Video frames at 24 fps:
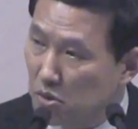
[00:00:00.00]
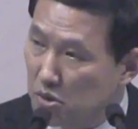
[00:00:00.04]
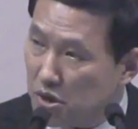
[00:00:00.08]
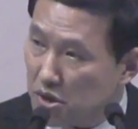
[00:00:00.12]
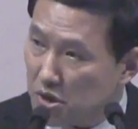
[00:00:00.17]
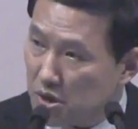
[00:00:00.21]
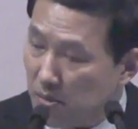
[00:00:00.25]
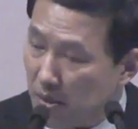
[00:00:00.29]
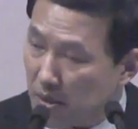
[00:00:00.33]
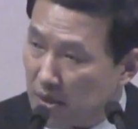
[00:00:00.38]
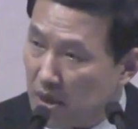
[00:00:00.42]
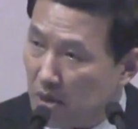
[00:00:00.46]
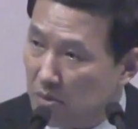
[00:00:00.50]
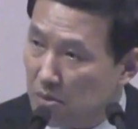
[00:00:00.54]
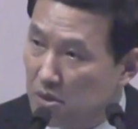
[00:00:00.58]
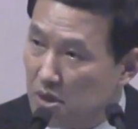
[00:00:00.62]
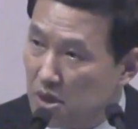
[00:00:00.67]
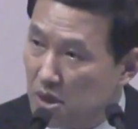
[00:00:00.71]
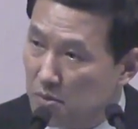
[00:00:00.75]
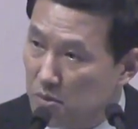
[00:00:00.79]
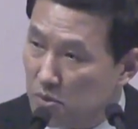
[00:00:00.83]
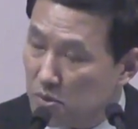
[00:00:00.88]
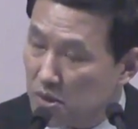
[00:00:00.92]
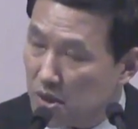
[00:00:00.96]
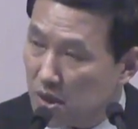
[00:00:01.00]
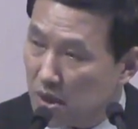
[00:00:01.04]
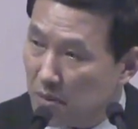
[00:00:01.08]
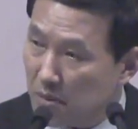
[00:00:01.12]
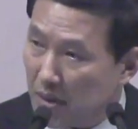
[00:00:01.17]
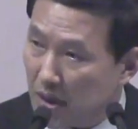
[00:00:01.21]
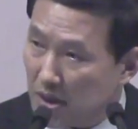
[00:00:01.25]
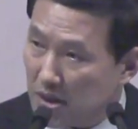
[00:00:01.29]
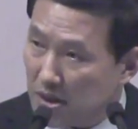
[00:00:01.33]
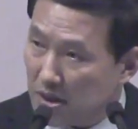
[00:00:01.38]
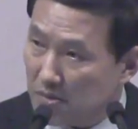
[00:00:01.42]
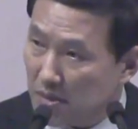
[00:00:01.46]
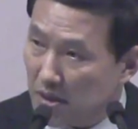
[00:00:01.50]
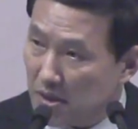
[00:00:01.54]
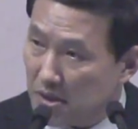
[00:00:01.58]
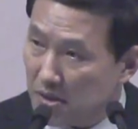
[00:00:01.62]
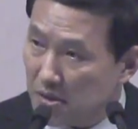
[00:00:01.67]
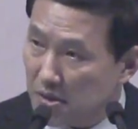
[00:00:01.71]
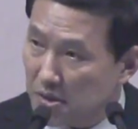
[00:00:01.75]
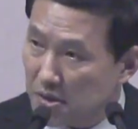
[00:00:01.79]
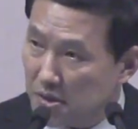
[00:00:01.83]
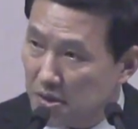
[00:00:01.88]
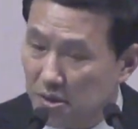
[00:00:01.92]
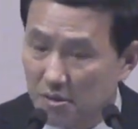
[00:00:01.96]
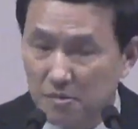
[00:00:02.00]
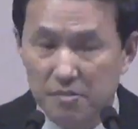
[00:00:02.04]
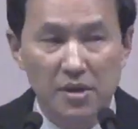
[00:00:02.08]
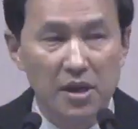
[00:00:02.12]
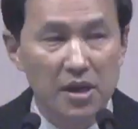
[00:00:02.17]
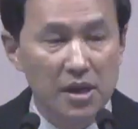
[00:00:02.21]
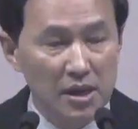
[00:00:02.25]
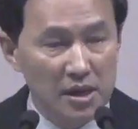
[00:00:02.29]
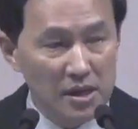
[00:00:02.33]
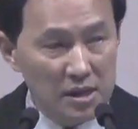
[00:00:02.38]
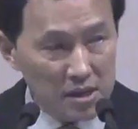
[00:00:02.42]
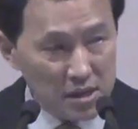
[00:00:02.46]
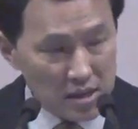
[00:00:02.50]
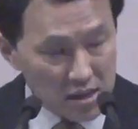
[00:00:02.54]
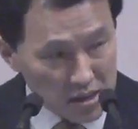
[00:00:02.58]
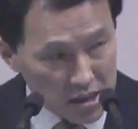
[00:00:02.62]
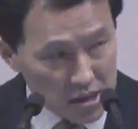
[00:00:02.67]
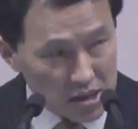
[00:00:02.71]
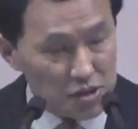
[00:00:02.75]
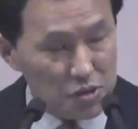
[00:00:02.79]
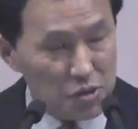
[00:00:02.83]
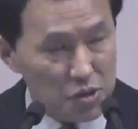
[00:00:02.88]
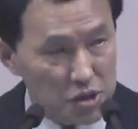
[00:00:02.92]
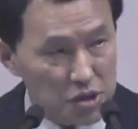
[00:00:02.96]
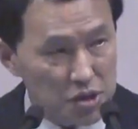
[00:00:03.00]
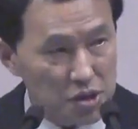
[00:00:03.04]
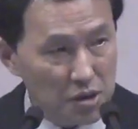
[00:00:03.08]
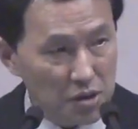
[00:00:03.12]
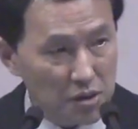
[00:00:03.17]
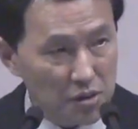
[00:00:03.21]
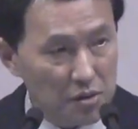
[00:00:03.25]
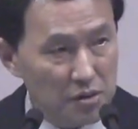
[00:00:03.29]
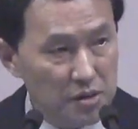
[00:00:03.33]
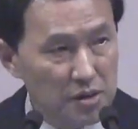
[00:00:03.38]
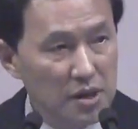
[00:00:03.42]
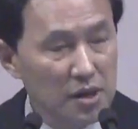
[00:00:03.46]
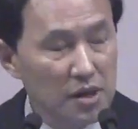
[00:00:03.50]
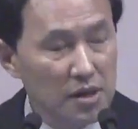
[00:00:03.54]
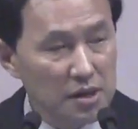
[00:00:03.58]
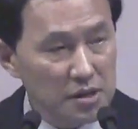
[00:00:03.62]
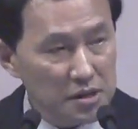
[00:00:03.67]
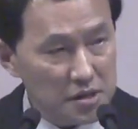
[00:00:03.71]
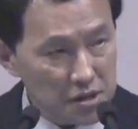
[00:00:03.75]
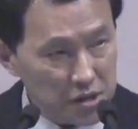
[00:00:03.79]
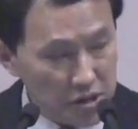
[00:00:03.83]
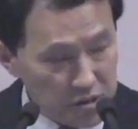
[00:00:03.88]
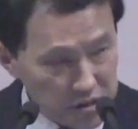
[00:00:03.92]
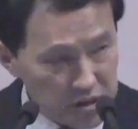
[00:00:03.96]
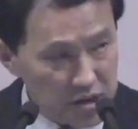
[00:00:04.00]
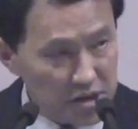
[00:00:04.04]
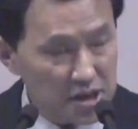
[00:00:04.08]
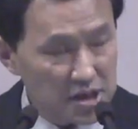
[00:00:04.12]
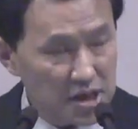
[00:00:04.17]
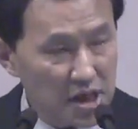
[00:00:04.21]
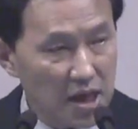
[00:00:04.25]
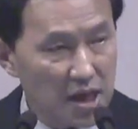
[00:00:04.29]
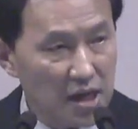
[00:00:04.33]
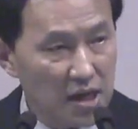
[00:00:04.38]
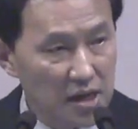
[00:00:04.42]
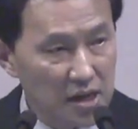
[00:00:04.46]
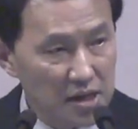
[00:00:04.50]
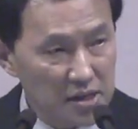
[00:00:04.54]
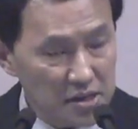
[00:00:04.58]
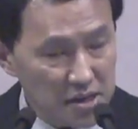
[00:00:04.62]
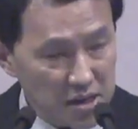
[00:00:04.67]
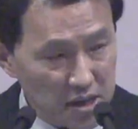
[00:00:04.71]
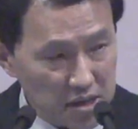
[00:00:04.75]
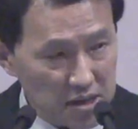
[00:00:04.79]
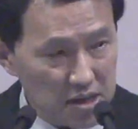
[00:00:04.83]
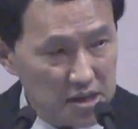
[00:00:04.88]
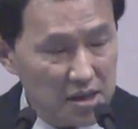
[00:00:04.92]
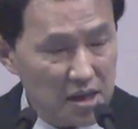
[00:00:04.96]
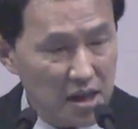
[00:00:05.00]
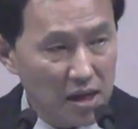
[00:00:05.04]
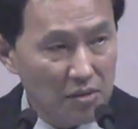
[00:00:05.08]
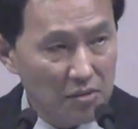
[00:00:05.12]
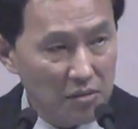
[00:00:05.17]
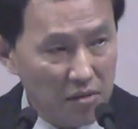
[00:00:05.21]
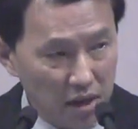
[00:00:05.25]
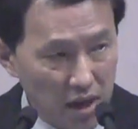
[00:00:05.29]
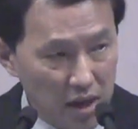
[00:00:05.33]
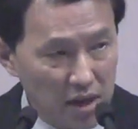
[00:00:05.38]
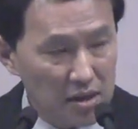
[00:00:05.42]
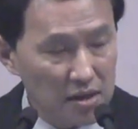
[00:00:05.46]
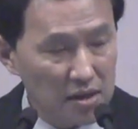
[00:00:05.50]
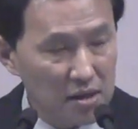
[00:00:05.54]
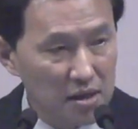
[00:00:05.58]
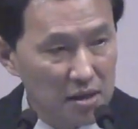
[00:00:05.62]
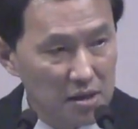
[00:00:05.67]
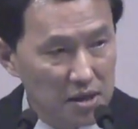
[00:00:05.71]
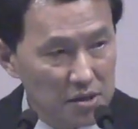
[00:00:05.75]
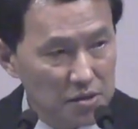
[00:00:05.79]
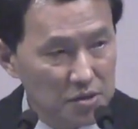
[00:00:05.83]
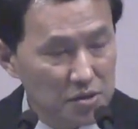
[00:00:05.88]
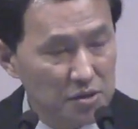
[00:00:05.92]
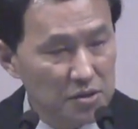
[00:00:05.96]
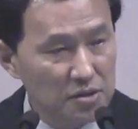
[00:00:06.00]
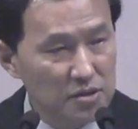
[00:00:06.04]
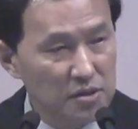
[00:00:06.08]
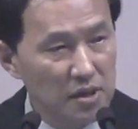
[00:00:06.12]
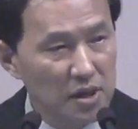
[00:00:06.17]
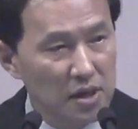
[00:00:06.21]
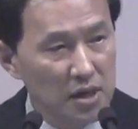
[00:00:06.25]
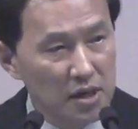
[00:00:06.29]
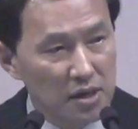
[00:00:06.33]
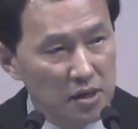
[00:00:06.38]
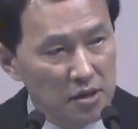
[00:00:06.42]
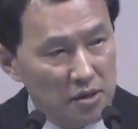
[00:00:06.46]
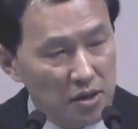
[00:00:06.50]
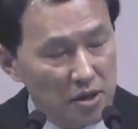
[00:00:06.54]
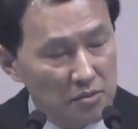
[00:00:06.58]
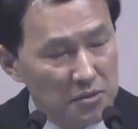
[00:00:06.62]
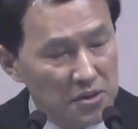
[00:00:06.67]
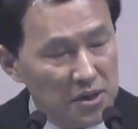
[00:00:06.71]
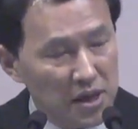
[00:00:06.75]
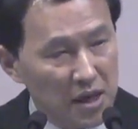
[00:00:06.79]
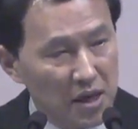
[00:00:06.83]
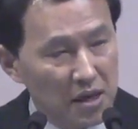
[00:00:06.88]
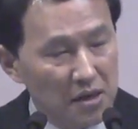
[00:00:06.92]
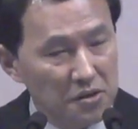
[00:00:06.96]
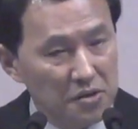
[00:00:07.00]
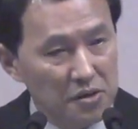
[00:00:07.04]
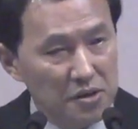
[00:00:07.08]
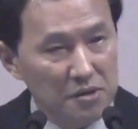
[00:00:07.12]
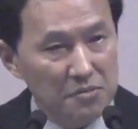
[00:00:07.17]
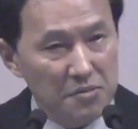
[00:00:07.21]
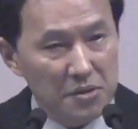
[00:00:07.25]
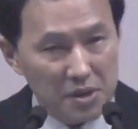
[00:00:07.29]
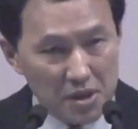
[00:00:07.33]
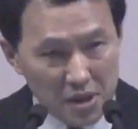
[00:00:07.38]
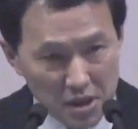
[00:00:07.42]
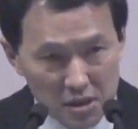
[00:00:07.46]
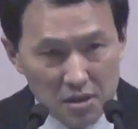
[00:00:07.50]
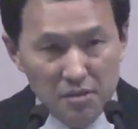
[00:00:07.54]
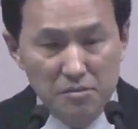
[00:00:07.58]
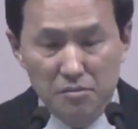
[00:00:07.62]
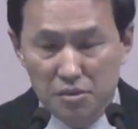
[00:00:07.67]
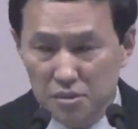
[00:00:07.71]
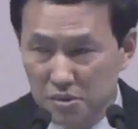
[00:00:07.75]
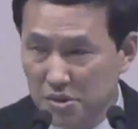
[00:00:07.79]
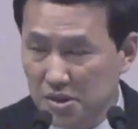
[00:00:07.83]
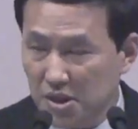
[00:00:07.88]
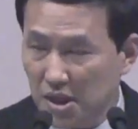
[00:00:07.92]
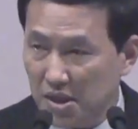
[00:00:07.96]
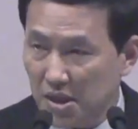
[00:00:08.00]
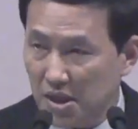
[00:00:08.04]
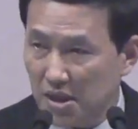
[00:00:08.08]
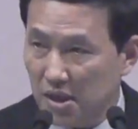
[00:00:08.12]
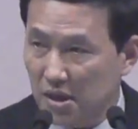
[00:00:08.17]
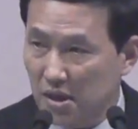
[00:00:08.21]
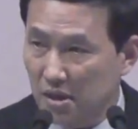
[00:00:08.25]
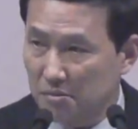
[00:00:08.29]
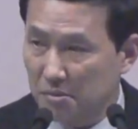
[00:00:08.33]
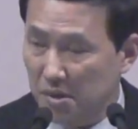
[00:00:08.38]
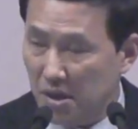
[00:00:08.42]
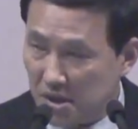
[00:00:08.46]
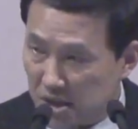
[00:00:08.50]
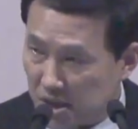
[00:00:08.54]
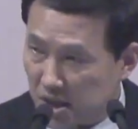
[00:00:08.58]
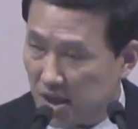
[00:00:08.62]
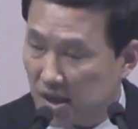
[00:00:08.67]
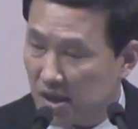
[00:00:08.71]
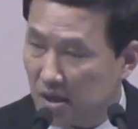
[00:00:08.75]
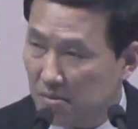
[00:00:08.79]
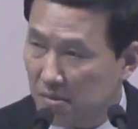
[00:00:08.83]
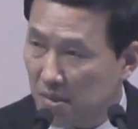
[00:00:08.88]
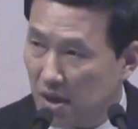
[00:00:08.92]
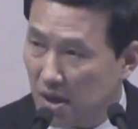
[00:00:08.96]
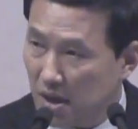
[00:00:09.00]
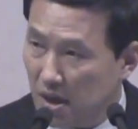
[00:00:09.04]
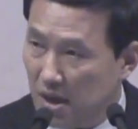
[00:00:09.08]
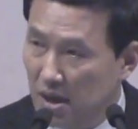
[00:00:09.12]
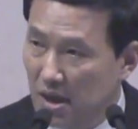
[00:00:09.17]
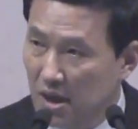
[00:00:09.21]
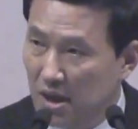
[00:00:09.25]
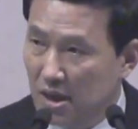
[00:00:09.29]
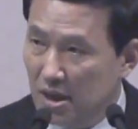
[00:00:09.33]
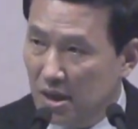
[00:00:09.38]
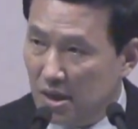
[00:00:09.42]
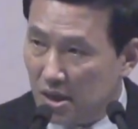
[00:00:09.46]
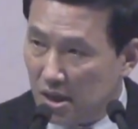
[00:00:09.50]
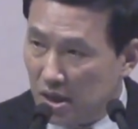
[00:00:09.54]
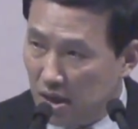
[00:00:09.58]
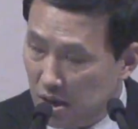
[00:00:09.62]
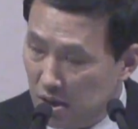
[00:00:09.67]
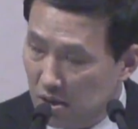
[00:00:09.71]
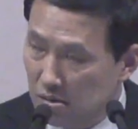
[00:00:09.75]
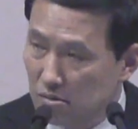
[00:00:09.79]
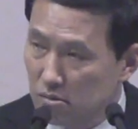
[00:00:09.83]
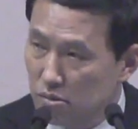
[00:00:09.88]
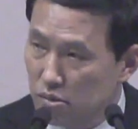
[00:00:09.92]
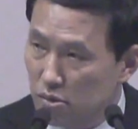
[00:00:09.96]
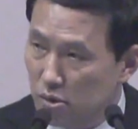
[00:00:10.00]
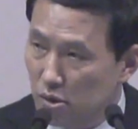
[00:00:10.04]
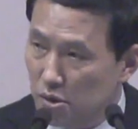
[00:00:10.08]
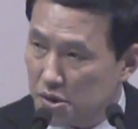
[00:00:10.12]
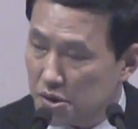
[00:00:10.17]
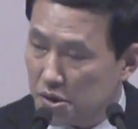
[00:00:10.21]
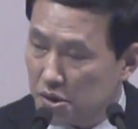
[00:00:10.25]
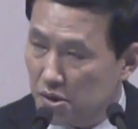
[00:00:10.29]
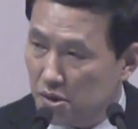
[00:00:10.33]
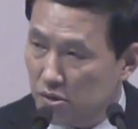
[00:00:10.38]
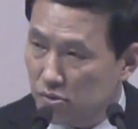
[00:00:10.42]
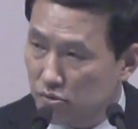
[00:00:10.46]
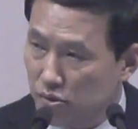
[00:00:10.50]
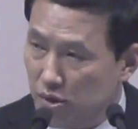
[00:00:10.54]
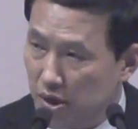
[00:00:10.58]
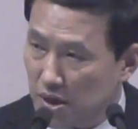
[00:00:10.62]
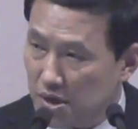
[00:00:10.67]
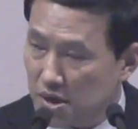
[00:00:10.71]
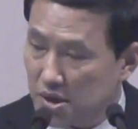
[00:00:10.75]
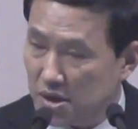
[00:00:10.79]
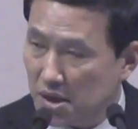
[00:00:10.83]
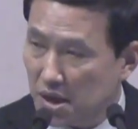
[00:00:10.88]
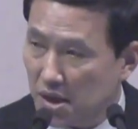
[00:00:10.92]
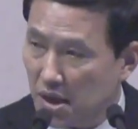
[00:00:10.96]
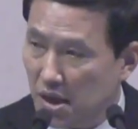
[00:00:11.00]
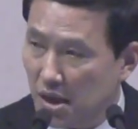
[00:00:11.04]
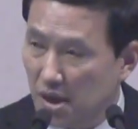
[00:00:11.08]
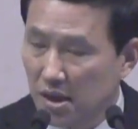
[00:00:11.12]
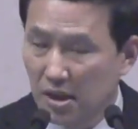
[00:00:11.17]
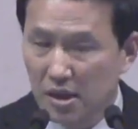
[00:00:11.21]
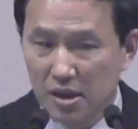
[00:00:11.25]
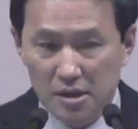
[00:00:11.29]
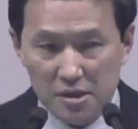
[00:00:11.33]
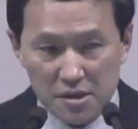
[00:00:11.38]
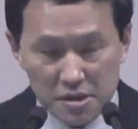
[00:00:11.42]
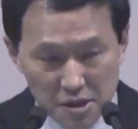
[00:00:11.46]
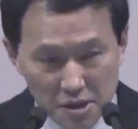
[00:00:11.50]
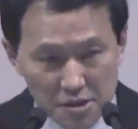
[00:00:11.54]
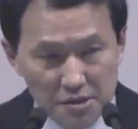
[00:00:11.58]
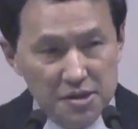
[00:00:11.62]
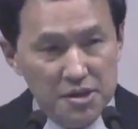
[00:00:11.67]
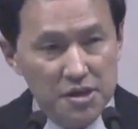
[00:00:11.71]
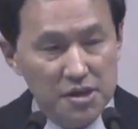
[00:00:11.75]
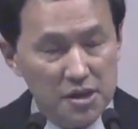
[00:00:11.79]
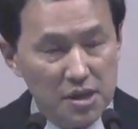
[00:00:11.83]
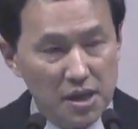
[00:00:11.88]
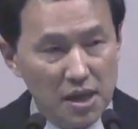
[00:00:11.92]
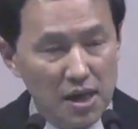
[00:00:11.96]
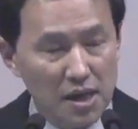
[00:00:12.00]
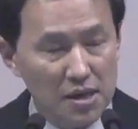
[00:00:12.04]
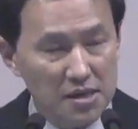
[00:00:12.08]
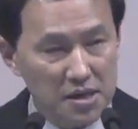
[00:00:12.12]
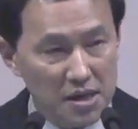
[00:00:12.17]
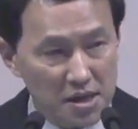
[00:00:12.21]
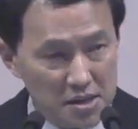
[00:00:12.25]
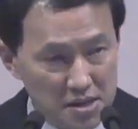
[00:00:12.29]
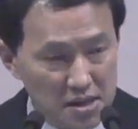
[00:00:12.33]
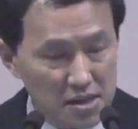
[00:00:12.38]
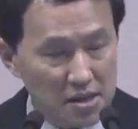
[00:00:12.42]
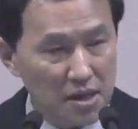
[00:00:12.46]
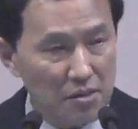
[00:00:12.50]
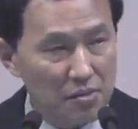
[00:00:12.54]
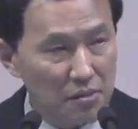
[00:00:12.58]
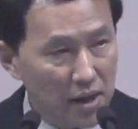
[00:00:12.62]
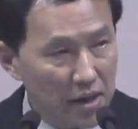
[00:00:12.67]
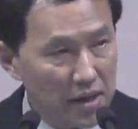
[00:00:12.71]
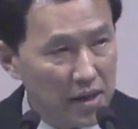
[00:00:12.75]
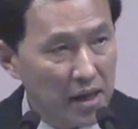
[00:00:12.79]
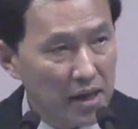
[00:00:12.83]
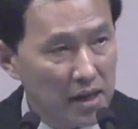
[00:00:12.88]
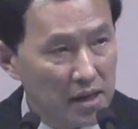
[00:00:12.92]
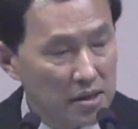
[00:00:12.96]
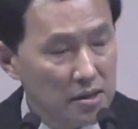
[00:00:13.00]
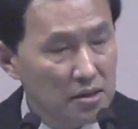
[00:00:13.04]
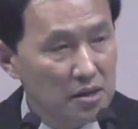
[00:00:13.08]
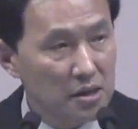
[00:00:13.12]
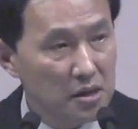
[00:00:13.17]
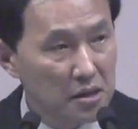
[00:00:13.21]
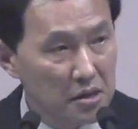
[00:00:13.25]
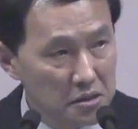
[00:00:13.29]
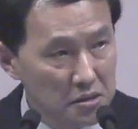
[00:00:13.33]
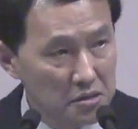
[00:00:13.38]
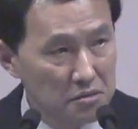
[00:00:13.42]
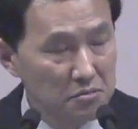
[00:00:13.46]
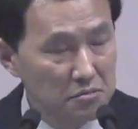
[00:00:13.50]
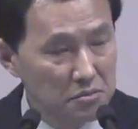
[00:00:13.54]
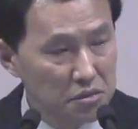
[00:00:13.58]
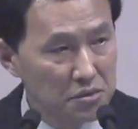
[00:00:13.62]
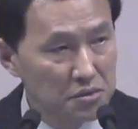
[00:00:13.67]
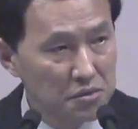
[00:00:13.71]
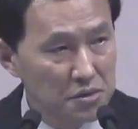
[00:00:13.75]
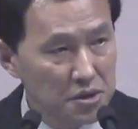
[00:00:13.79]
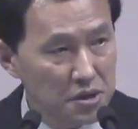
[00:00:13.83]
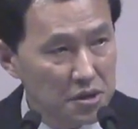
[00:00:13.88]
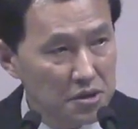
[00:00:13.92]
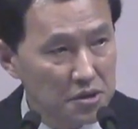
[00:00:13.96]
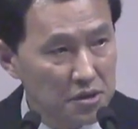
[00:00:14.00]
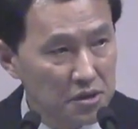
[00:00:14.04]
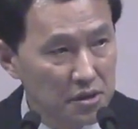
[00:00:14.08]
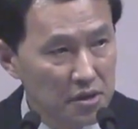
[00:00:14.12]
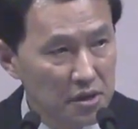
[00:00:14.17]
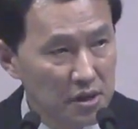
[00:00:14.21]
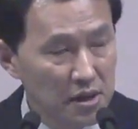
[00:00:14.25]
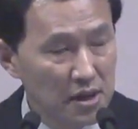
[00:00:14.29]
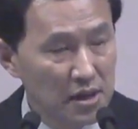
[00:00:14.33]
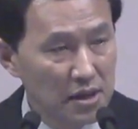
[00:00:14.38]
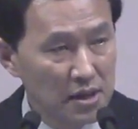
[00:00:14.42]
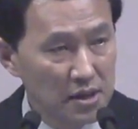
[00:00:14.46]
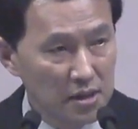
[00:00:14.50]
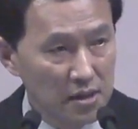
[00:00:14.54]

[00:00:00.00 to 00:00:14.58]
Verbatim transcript: 오셔서 마태복음 16장에 말씀하신 것처럼 그리스도시요 선지자 제사장 왕 그리스도는 여러분 잘 아는 것처럼 기름 부은 자잖아요 메시아란 말이 기름 부어서 구약 시대에 선지자 제사장 왕에게는 기름 부으셔서